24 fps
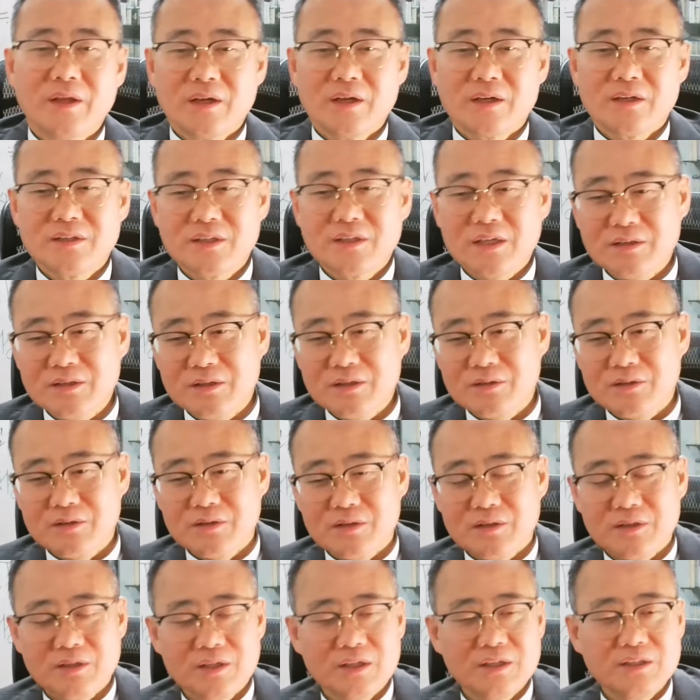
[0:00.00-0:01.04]
그러니까
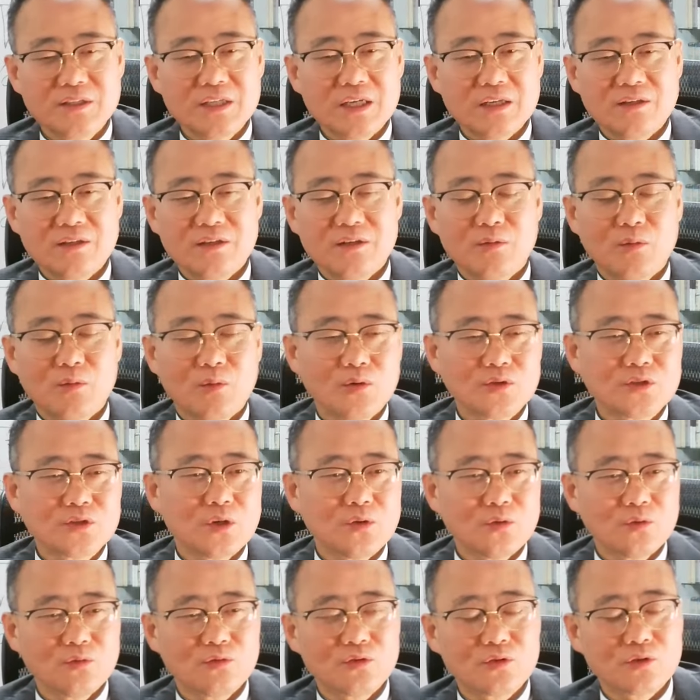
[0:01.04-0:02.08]
이제
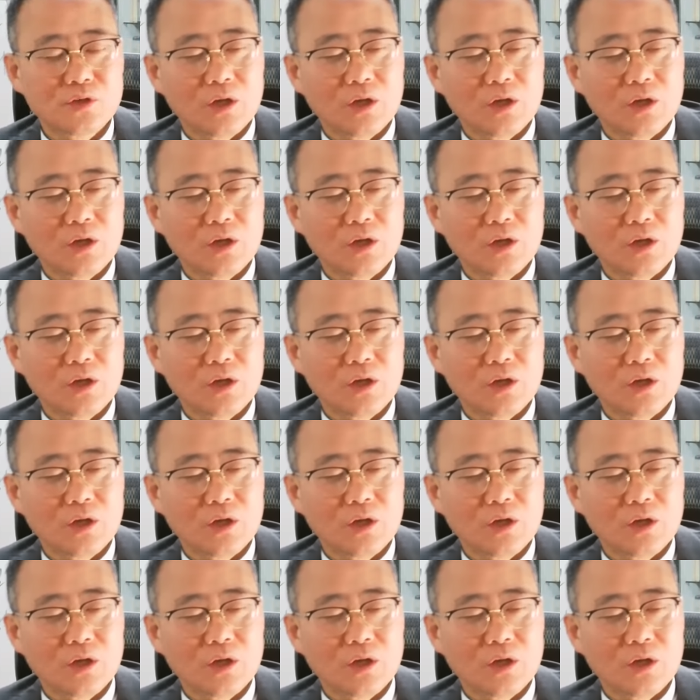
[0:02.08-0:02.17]
오전 오후,